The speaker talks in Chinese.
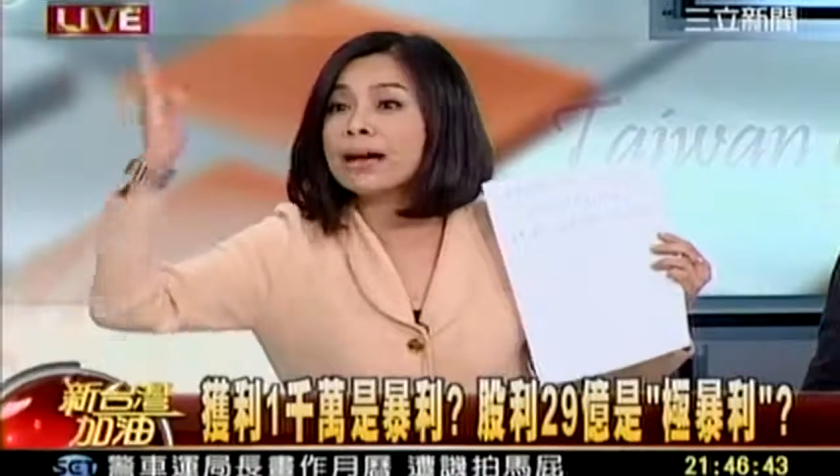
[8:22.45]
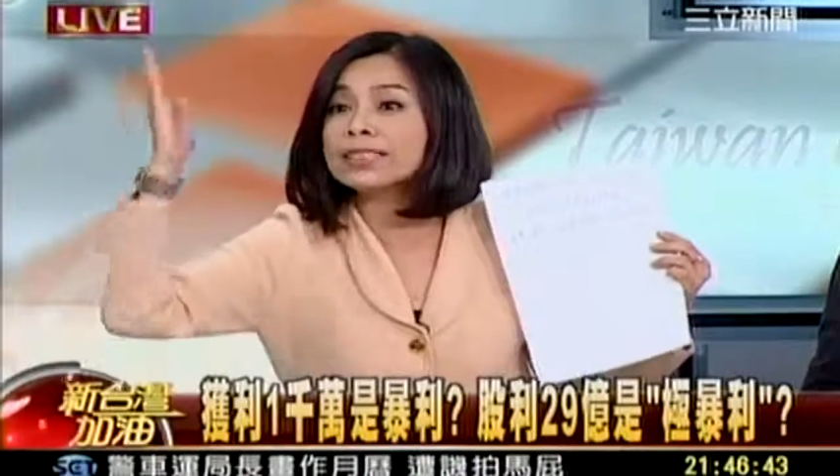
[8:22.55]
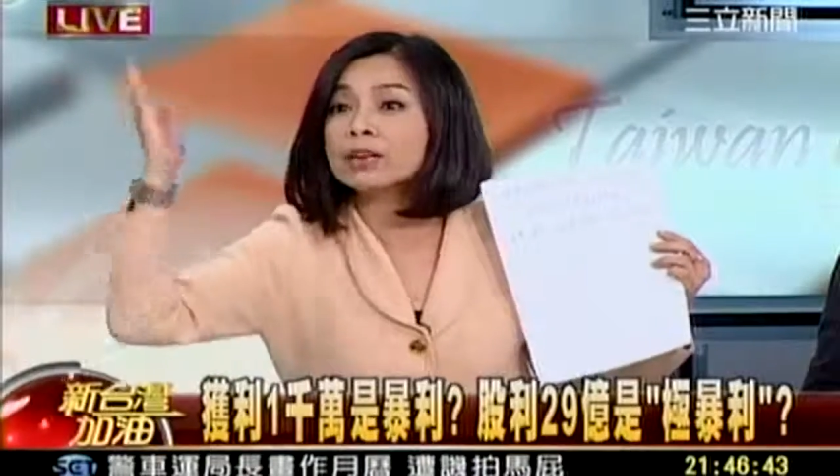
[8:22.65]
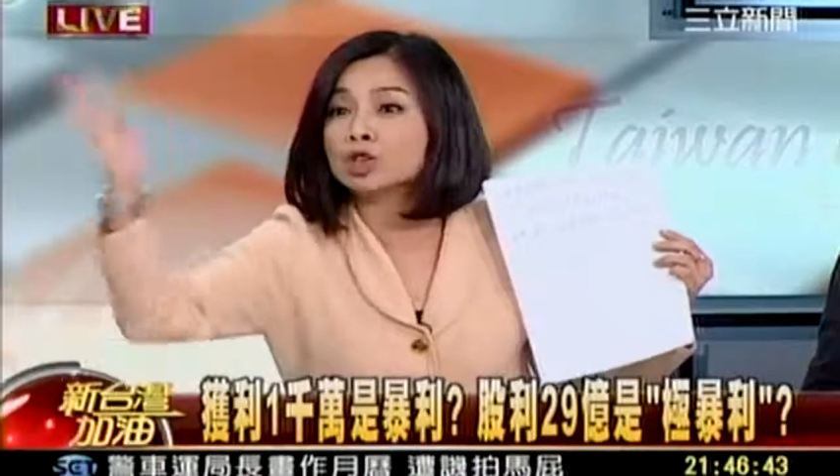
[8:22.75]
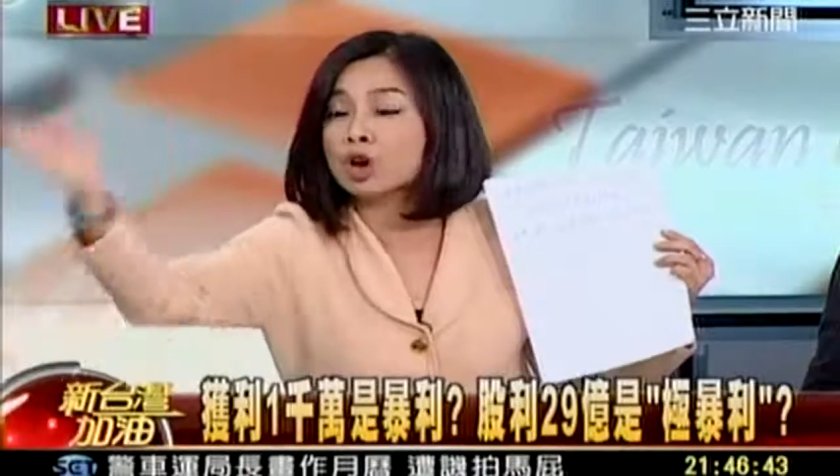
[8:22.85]

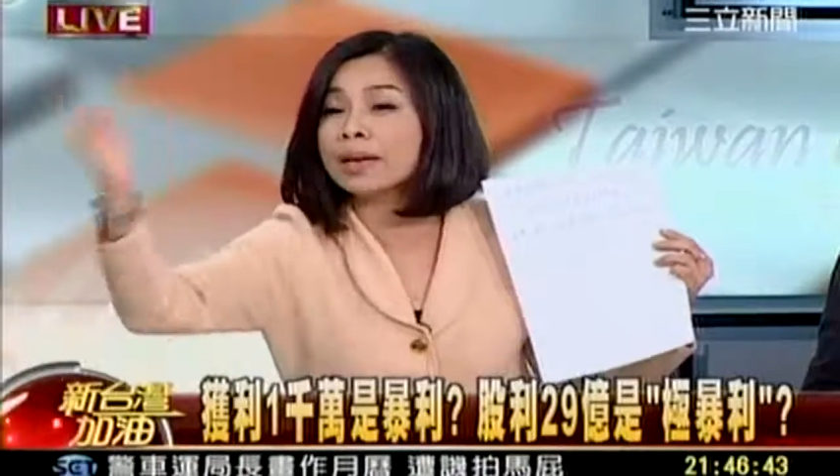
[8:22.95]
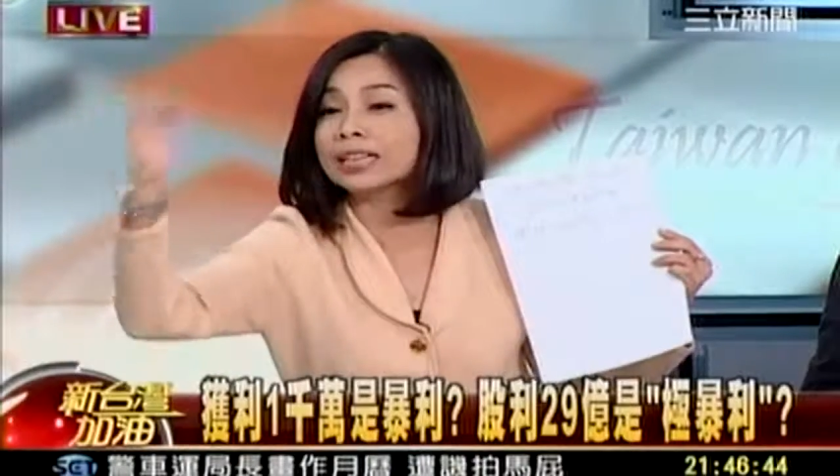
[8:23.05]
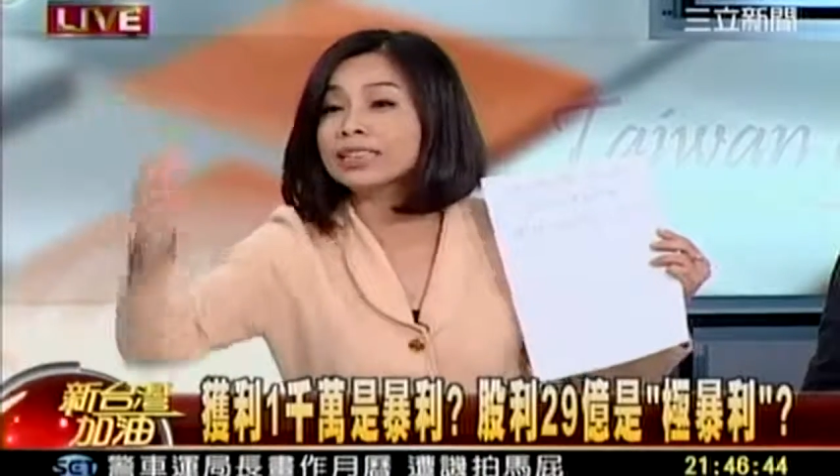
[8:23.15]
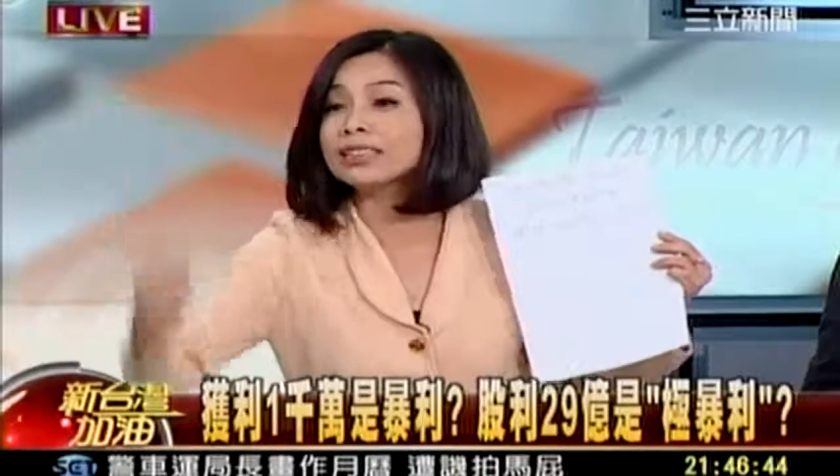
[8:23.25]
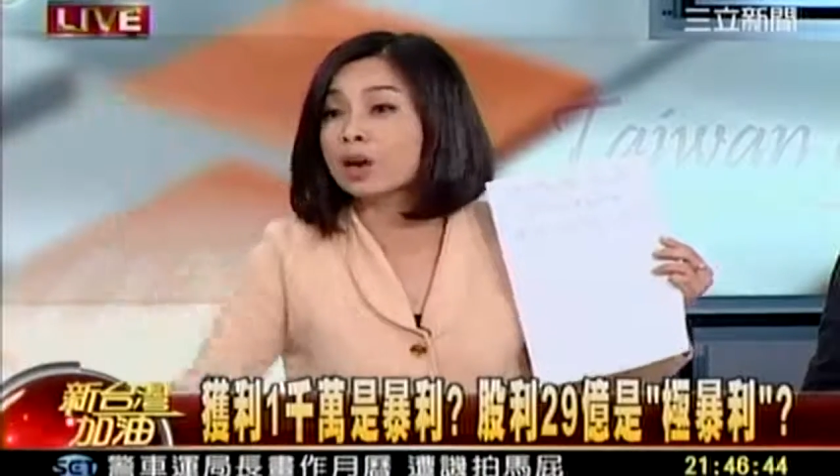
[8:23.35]
帮周周
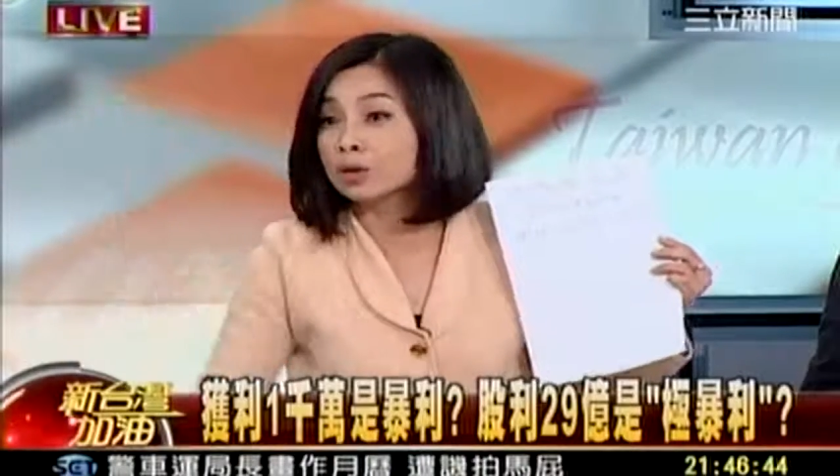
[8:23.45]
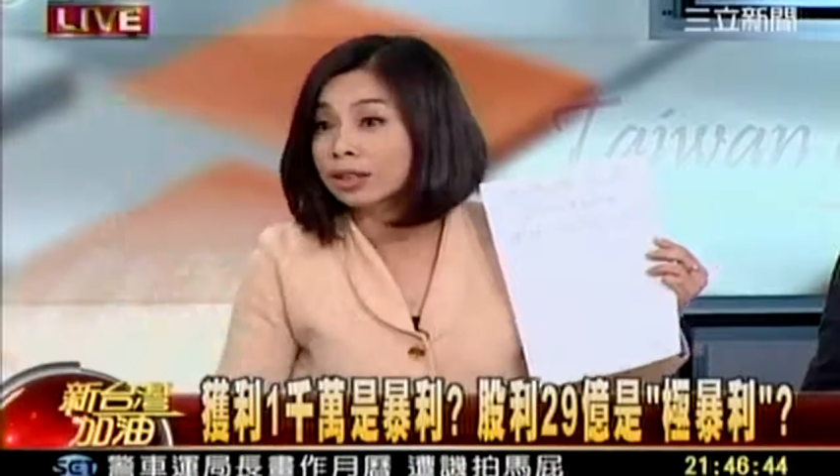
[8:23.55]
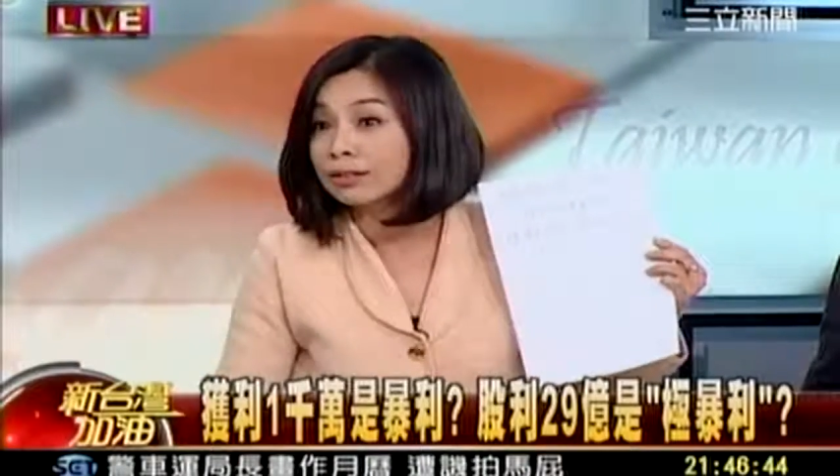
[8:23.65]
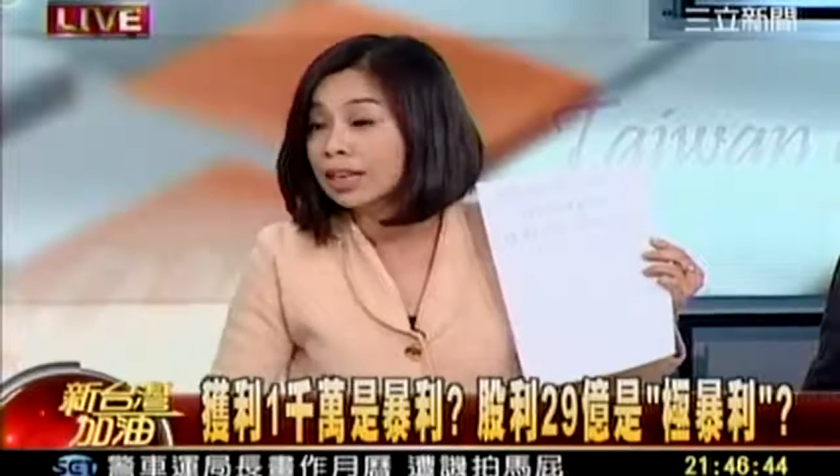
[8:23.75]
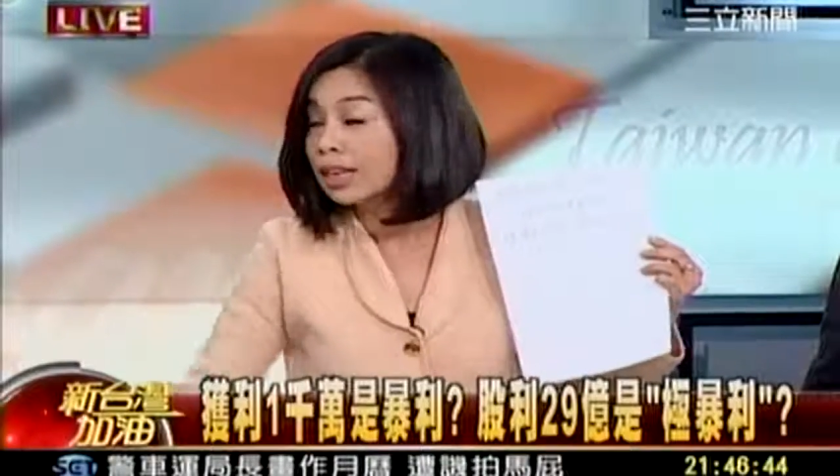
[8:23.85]
美青造
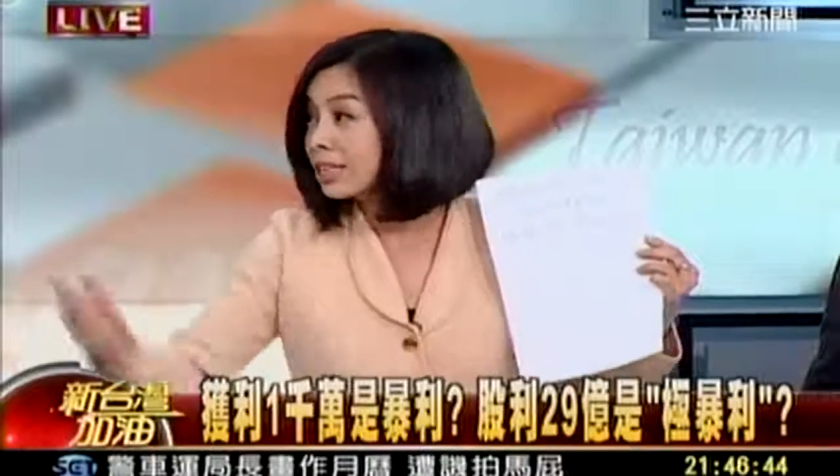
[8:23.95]
神，